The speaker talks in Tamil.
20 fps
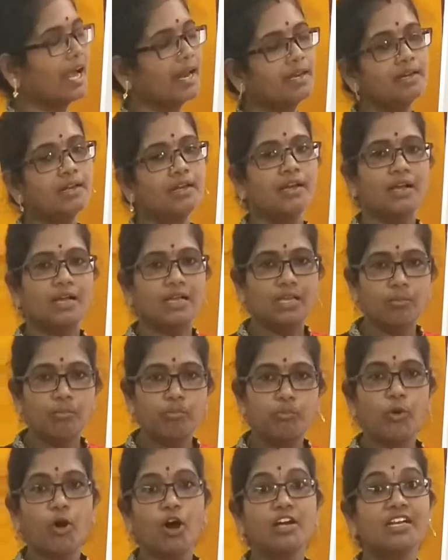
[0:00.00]
அண்ட்
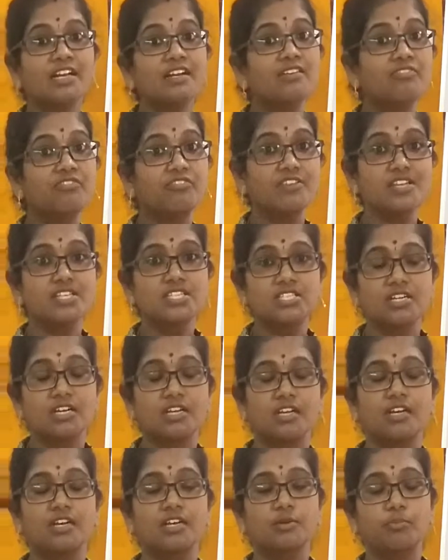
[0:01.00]
இம்பார்ட்டன்ட்
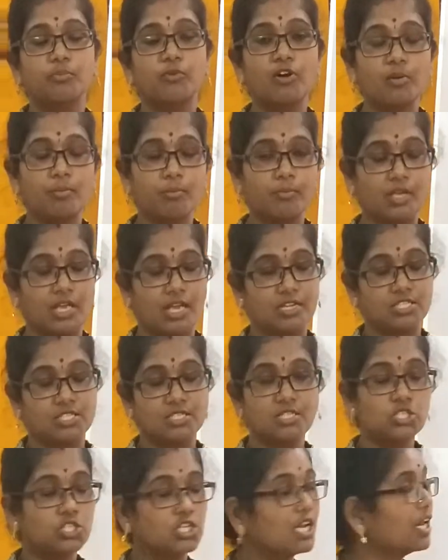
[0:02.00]
ஃபீச்சர் இம்பா
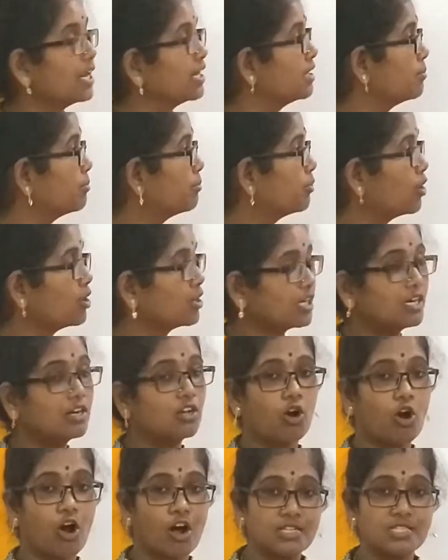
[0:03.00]
எசென்ஷியல் அண்ட்
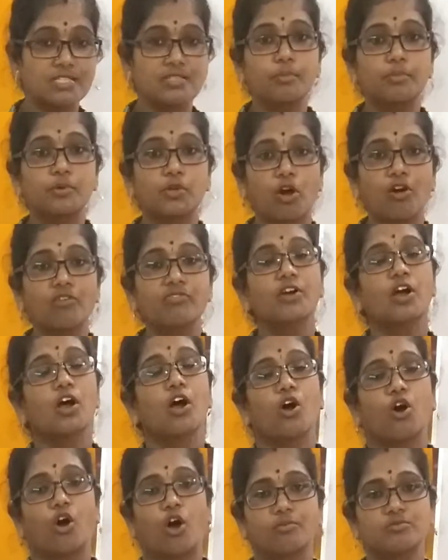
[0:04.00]
இம்பார்ட்டன்ட் கான்செப்ட் ஆஃப்
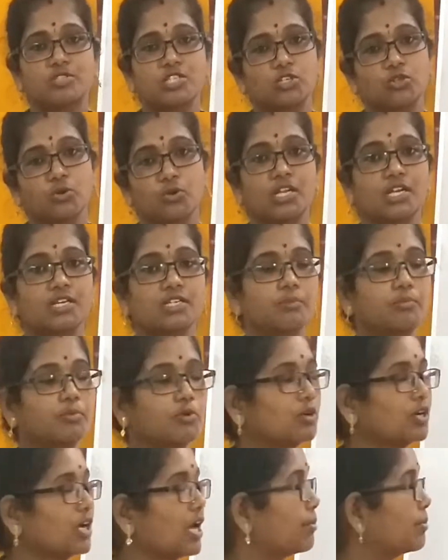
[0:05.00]
ஆப்ஜெக்ட் ஓரியன்ட்
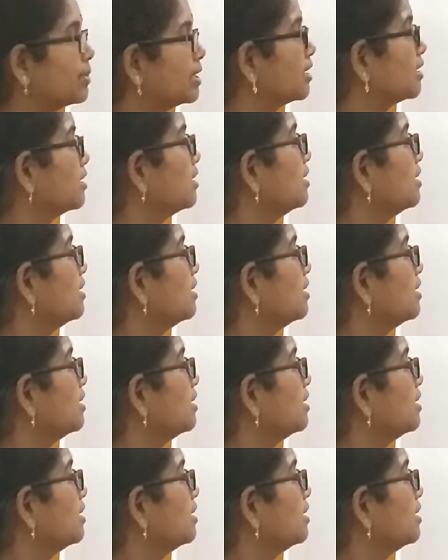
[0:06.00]
ப்ரோக்ராமிங்